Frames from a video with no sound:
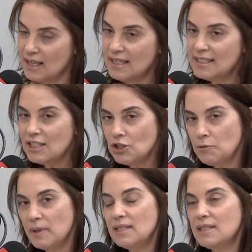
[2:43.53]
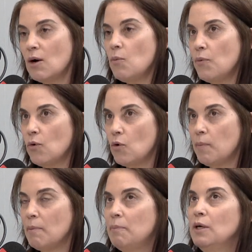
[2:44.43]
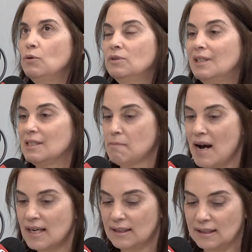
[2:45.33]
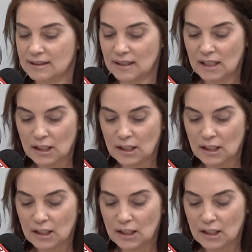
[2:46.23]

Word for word: Se a gente pensar um pouco o papel das marcas,